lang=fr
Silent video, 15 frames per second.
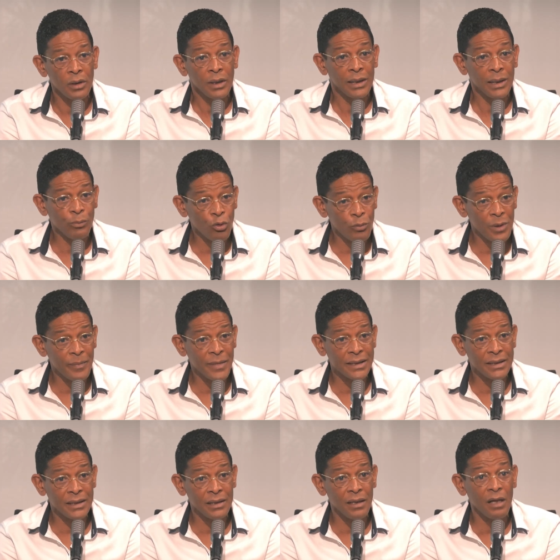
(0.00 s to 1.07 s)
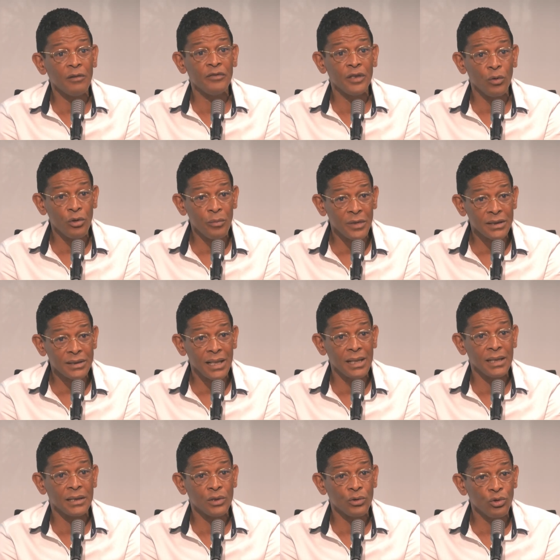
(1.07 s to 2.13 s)
les problématiques
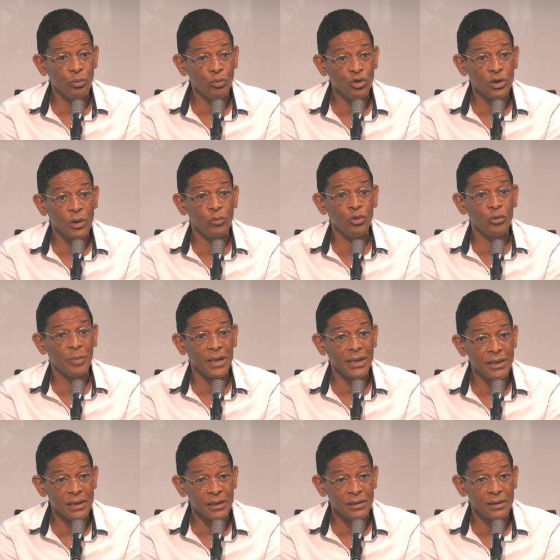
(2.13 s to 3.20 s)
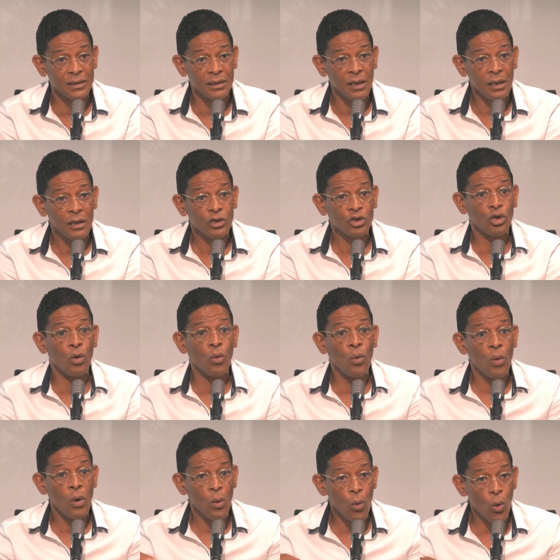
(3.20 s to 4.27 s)
environnementales qui sont de plus en plus prégnantes
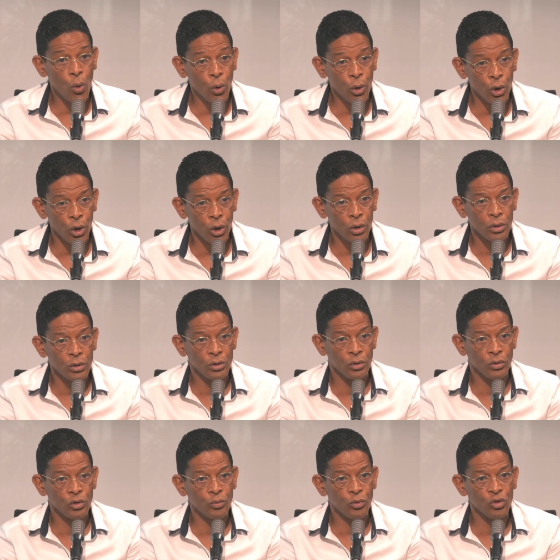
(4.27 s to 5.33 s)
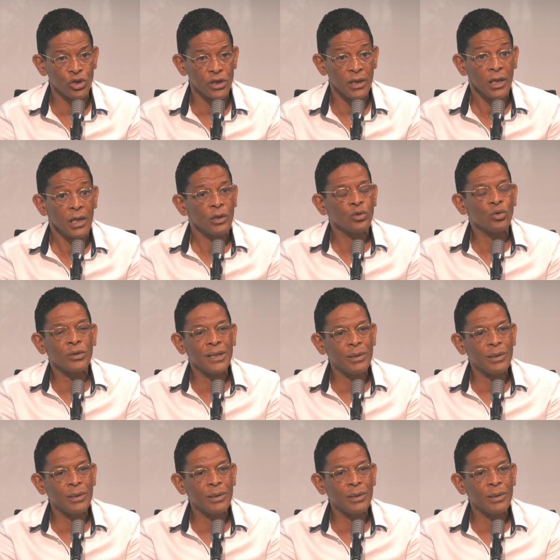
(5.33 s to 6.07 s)
seront au cœur de notre projet. Toutes les